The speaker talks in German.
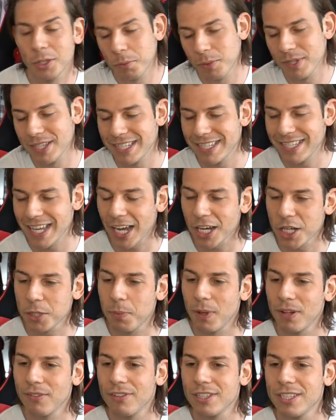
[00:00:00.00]
Ich bin sehr
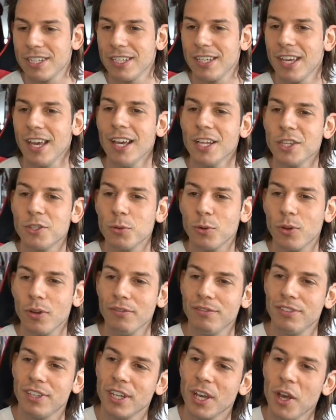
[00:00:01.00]
gespannt, was ich
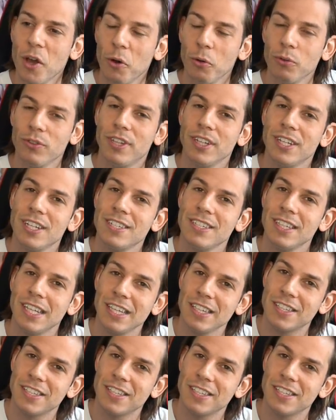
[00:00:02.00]
zukünftig unter diesen